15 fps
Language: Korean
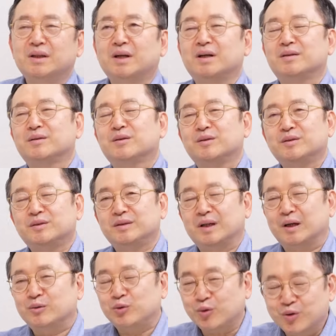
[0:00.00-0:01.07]
대해서는
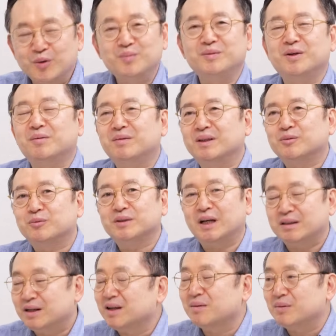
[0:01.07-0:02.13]
제가 조금 정말 좀
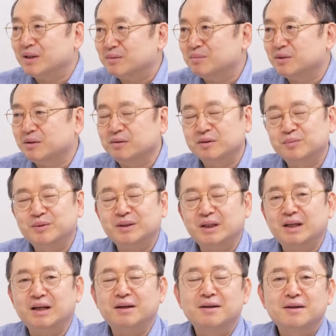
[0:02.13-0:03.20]
자세하게 말씀드리고
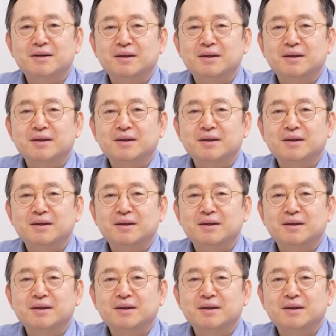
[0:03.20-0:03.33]
싶은데